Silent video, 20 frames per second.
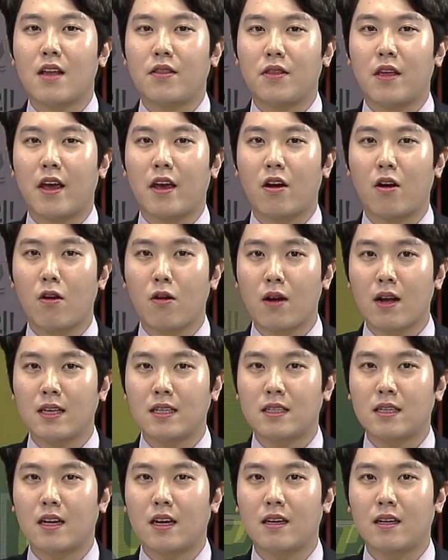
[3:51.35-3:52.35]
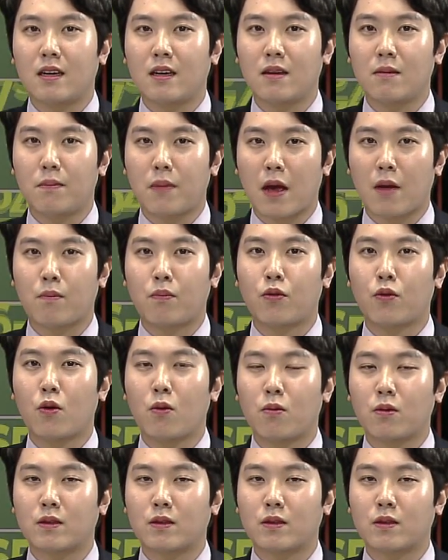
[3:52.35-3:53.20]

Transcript: 내 혈관 질환이 100%